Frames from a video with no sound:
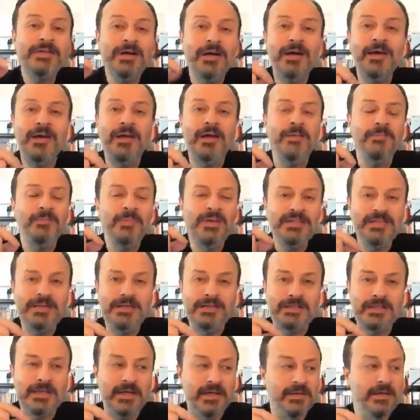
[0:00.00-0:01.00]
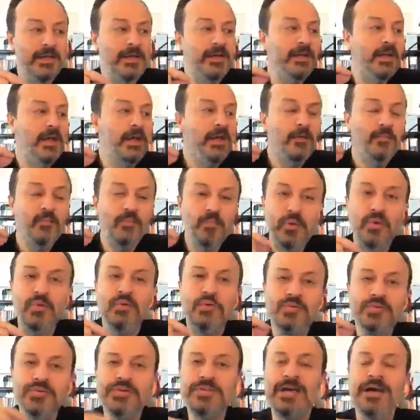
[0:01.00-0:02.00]
arlanmaz insanlar
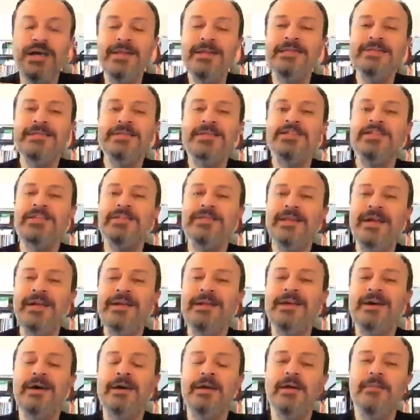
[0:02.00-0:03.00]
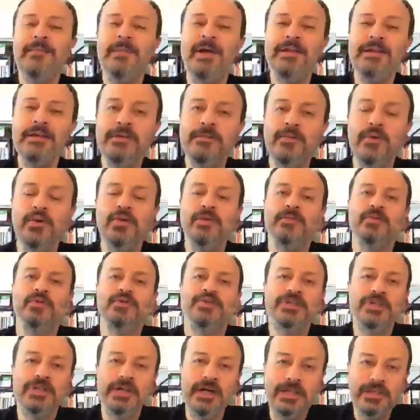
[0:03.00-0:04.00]
bugün sadece içinden kahramanlık bölümünü
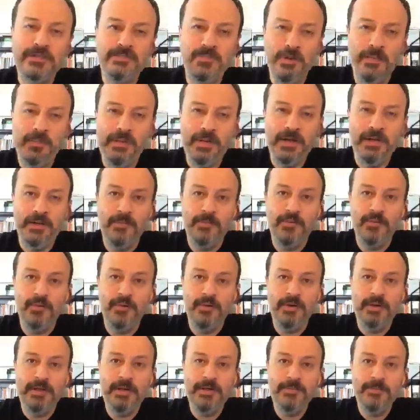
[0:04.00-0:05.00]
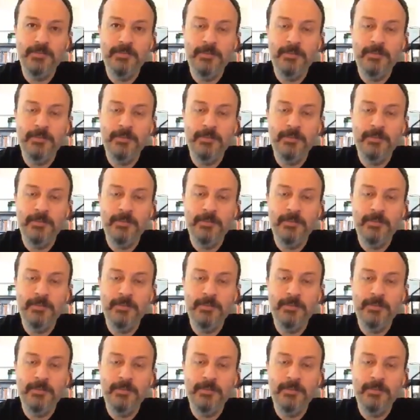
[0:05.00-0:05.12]
çıkartıp haber yapıyorlar.